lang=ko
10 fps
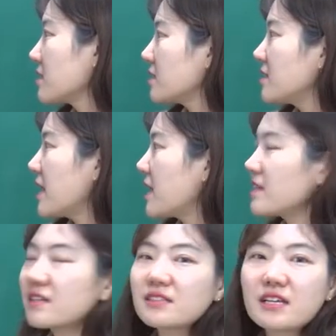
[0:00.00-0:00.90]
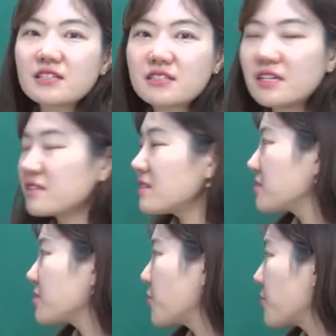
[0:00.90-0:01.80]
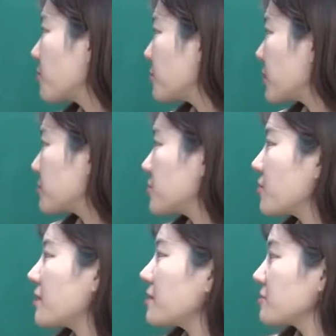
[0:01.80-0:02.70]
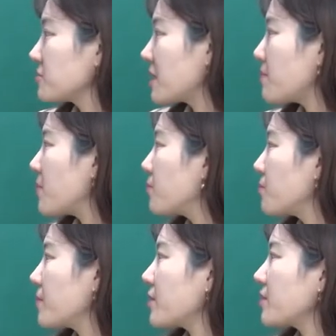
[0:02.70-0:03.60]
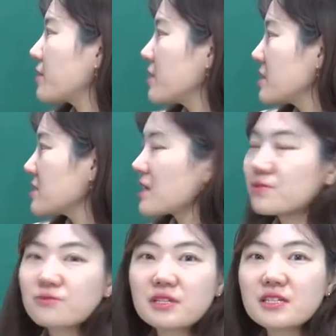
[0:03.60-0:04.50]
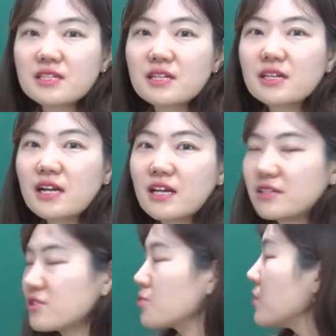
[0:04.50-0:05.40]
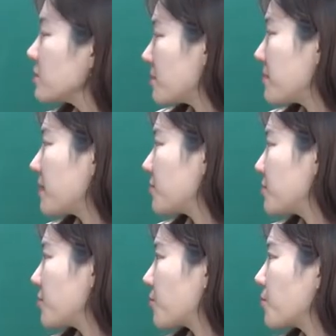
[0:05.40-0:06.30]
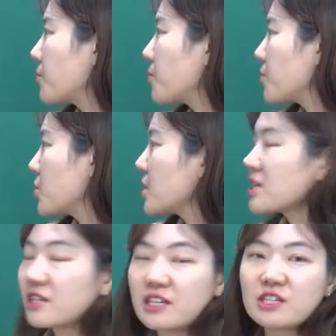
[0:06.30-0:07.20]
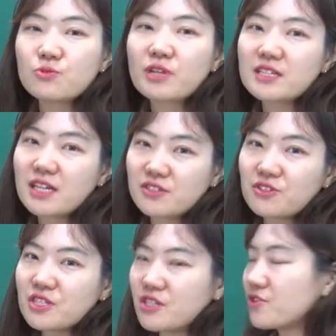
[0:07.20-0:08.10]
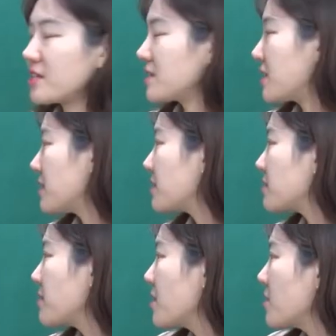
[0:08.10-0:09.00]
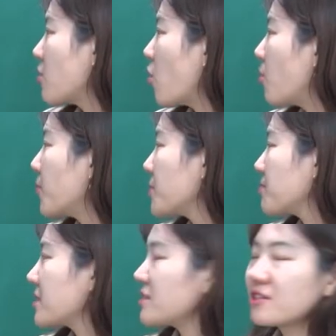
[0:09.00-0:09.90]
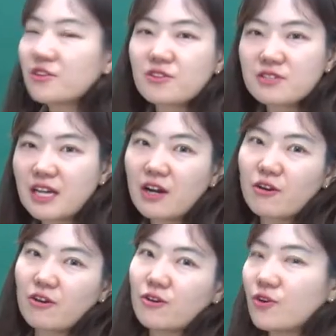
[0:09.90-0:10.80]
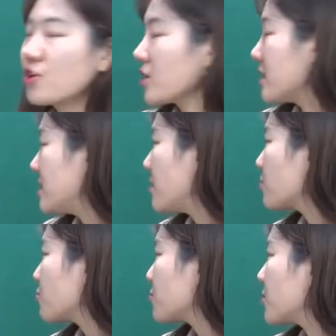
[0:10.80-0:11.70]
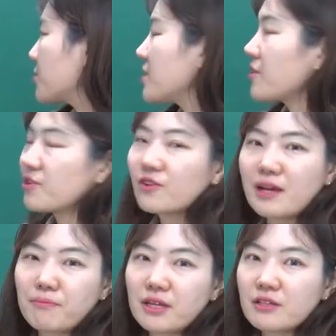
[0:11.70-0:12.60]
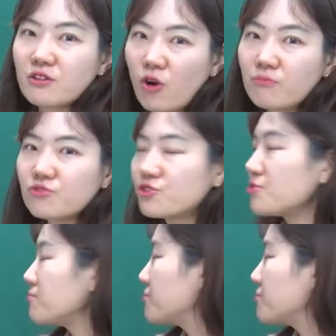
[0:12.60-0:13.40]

그에 해당되는 산식을 결, 쳐다, 음, 살펴보면 상속세 재산가액은 천만 원이었고 기존의 사전증여 재산인 어머님께 드렸던 사업 2억 6천이었던 아파트 건물